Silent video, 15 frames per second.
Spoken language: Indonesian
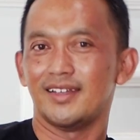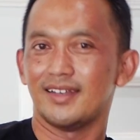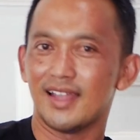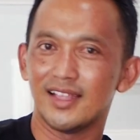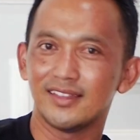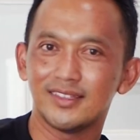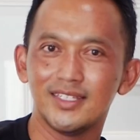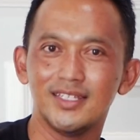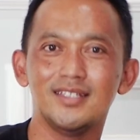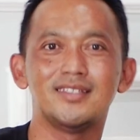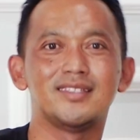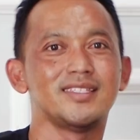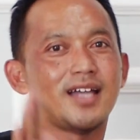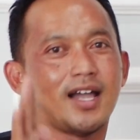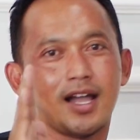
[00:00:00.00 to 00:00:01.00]
nanti
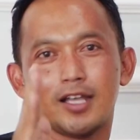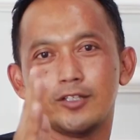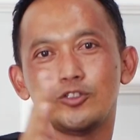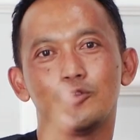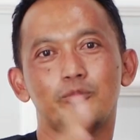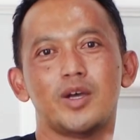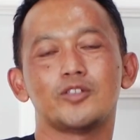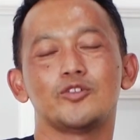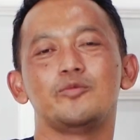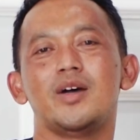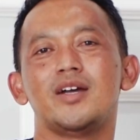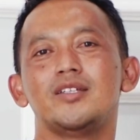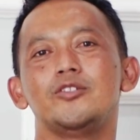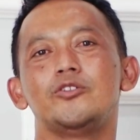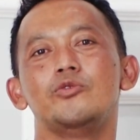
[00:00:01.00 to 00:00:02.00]
jangan
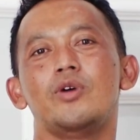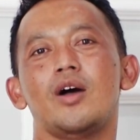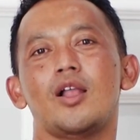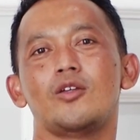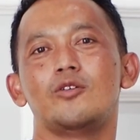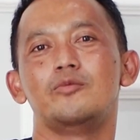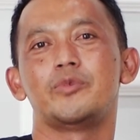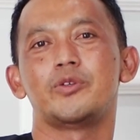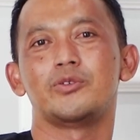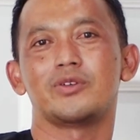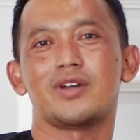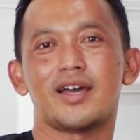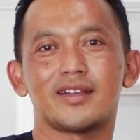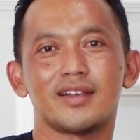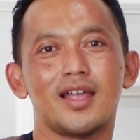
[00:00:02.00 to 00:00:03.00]
coba-coba dijual Om Bro
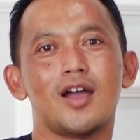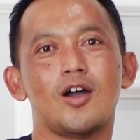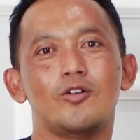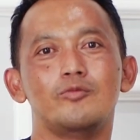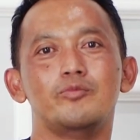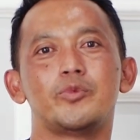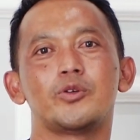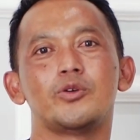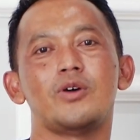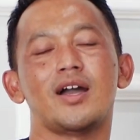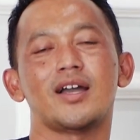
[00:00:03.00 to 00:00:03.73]
karena Om Bro